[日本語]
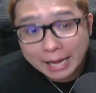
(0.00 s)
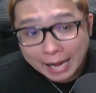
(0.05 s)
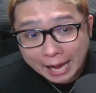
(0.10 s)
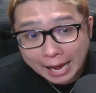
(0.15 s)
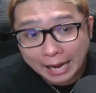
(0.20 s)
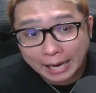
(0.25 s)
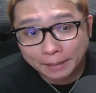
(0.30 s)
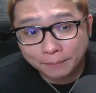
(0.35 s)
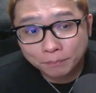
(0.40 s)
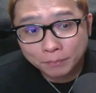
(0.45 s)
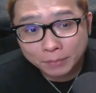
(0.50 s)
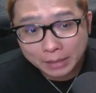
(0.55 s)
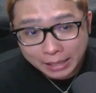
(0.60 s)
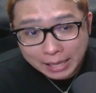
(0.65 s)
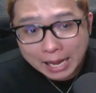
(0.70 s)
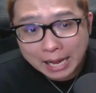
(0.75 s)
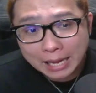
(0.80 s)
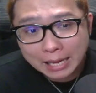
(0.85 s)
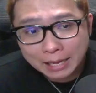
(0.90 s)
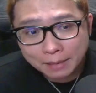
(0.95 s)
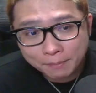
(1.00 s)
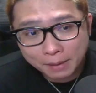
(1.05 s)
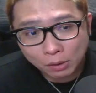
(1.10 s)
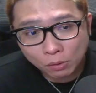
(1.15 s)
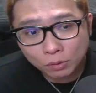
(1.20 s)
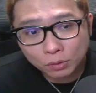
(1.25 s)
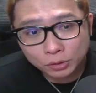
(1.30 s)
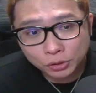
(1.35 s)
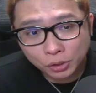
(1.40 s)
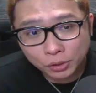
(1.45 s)
はい。ただ、まあ、
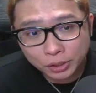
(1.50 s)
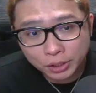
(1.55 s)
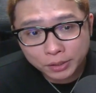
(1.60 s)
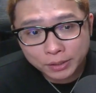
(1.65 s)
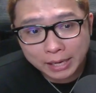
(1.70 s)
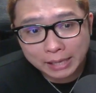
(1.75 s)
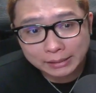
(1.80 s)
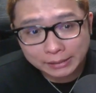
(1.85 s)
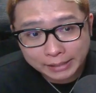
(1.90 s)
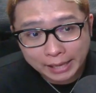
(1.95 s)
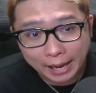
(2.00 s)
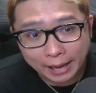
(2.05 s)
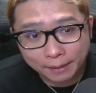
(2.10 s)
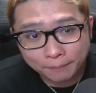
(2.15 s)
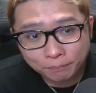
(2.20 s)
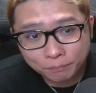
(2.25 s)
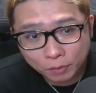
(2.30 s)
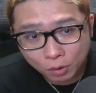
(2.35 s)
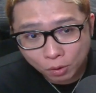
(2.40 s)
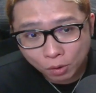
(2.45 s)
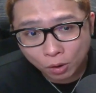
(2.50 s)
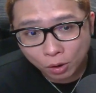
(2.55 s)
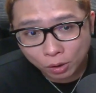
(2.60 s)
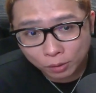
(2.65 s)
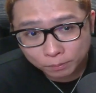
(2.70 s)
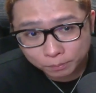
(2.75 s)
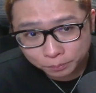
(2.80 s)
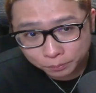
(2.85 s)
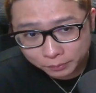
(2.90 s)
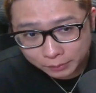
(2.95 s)
この直近の安値を、
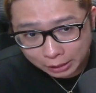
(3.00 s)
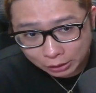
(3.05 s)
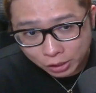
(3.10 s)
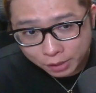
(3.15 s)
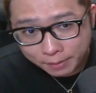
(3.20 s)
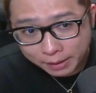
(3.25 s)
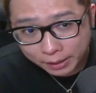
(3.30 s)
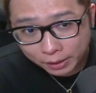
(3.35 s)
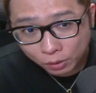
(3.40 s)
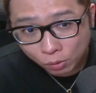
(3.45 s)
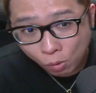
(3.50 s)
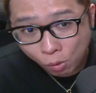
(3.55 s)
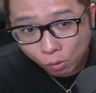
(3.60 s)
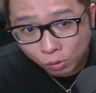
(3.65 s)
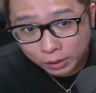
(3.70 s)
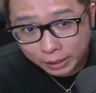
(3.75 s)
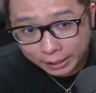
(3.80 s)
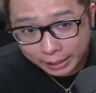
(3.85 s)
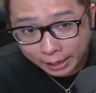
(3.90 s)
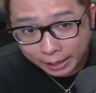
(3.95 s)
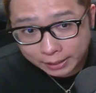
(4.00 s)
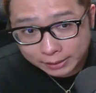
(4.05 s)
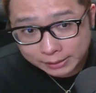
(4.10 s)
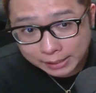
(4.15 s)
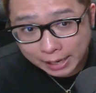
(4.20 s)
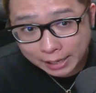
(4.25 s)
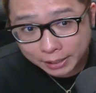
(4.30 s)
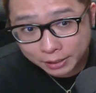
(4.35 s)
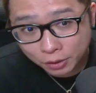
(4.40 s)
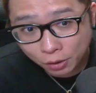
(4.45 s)
例えばけど、ここでね、
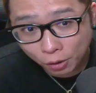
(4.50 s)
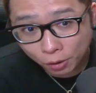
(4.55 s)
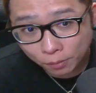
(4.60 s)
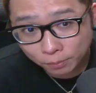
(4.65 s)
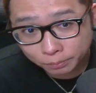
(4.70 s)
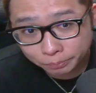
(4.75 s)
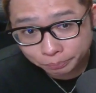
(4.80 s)
再度、